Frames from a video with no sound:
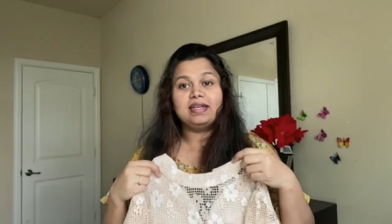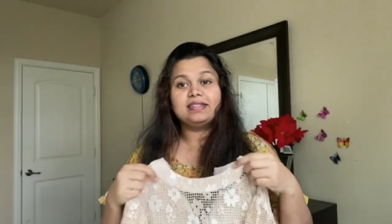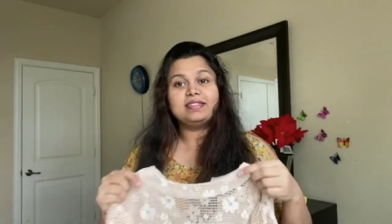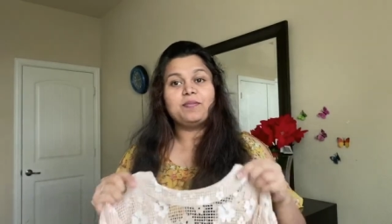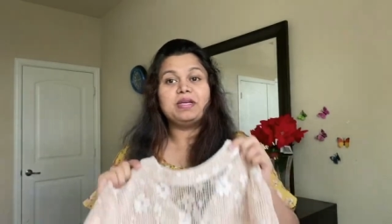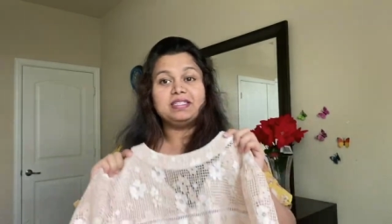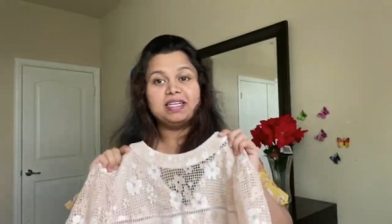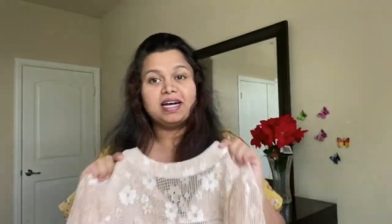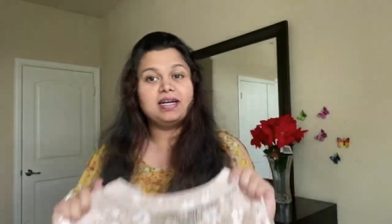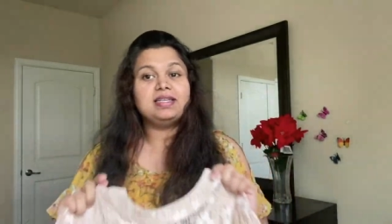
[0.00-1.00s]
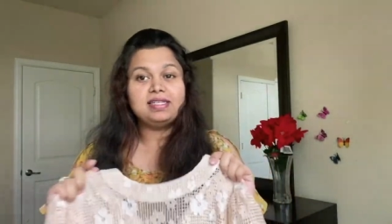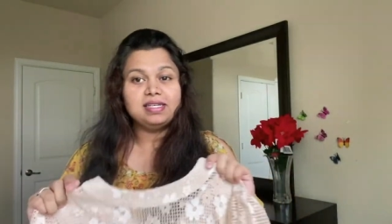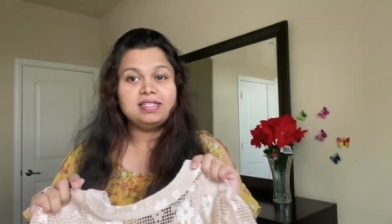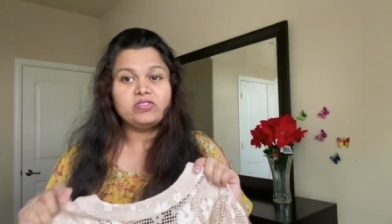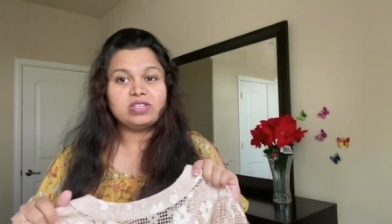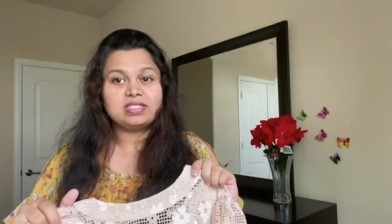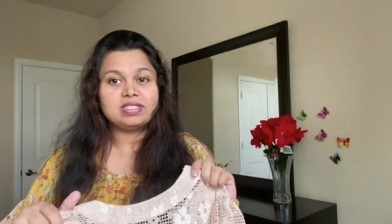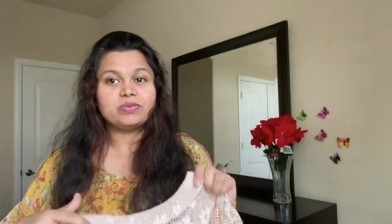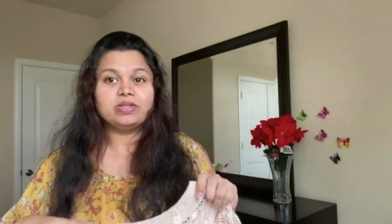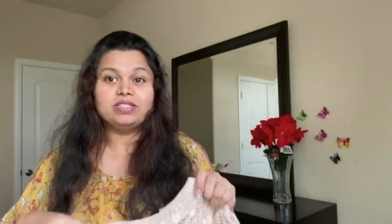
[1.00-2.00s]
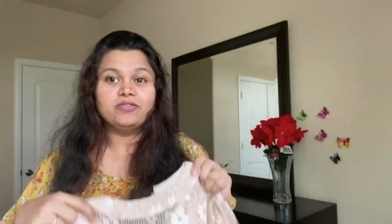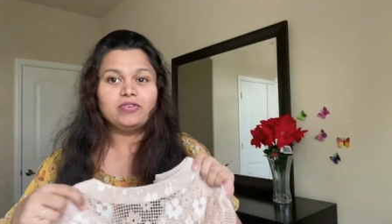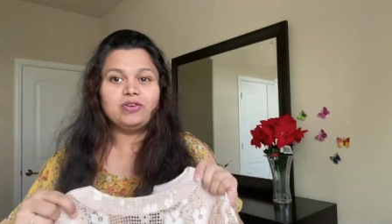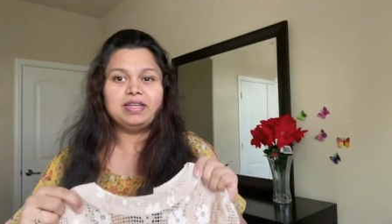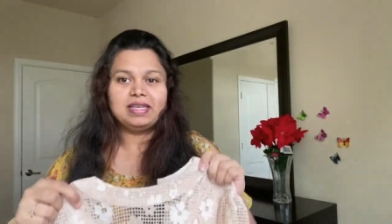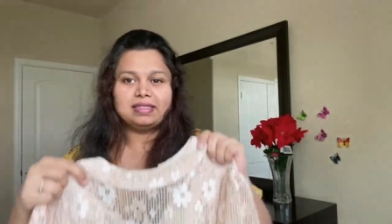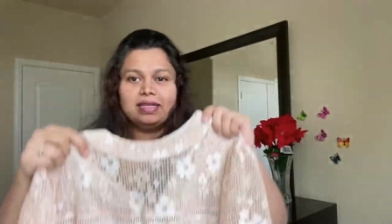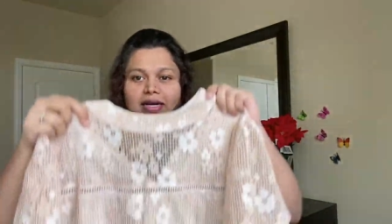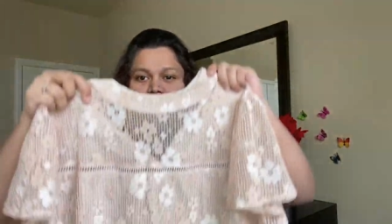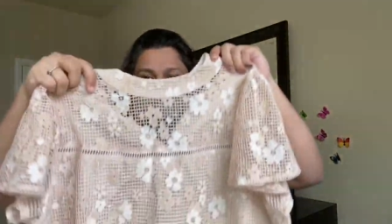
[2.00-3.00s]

எடுத்த மெஜாரிட்டி ட்ரெஸ்ஸஸ் வந்து ஃபுல் நெக் தான்